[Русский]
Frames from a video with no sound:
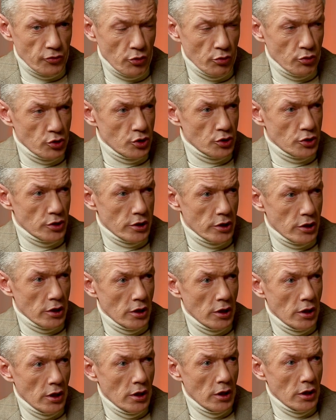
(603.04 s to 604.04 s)
Конечно, в том числе.
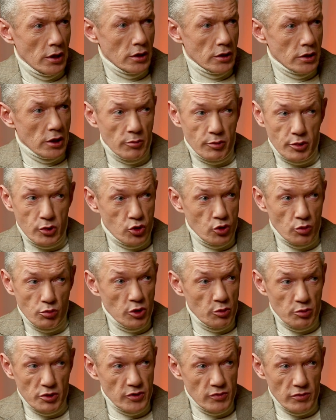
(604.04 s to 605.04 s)
Да. да, причем
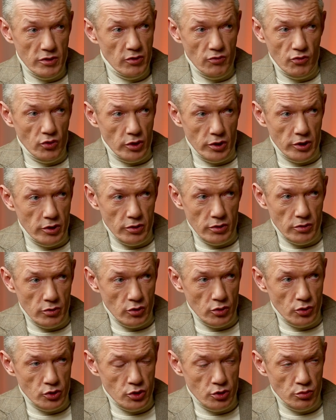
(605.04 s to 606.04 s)
не по своей воле,
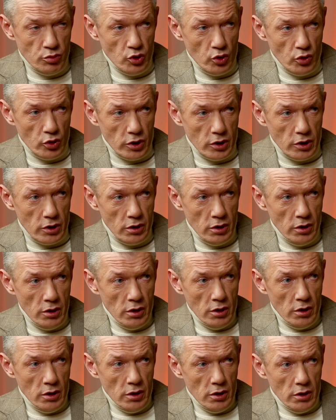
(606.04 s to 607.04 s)
очень многие.
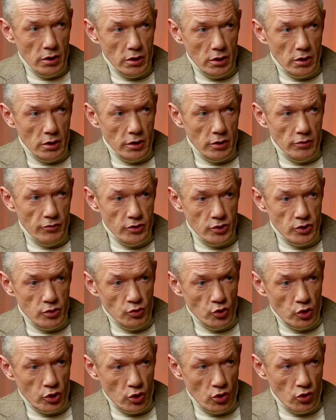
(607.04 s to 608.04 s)
Э, ведь
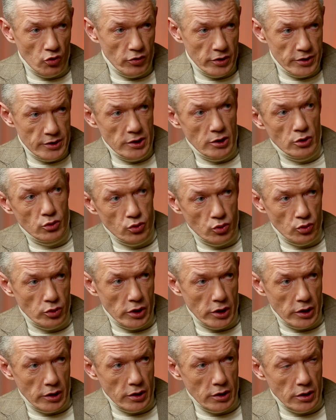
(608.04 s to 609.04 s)
многих увозили
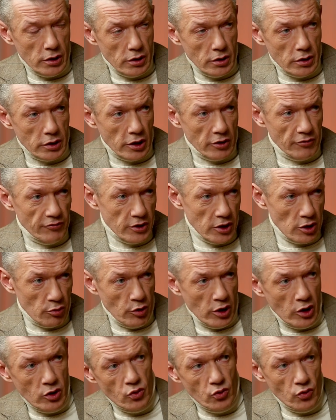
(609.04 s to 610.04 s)
туда, э, как в
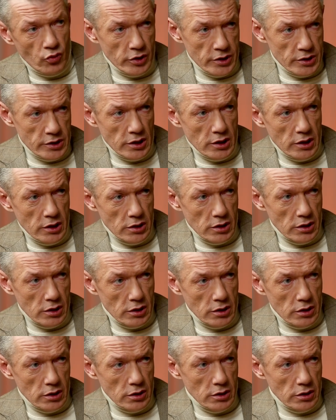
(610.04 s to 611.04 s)
Германию увозили
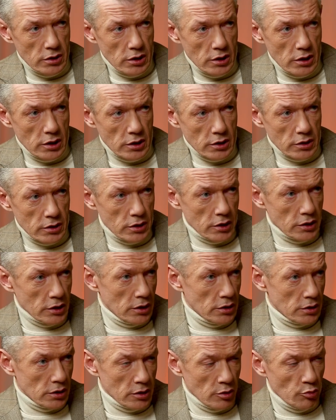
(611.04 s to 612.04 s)
э, на
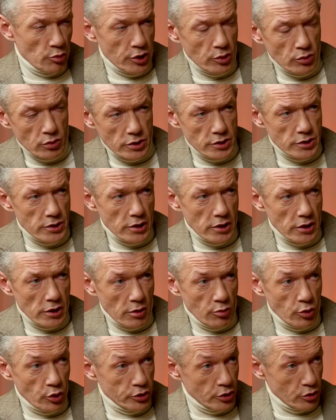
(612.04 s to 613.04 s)
какие-то там принудительные
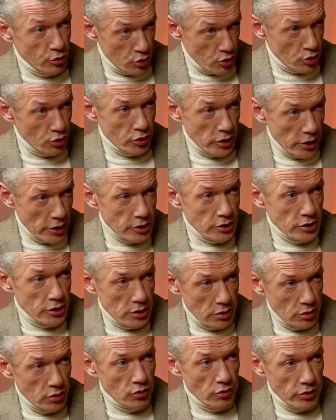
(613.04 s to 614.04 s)
работы, точно так же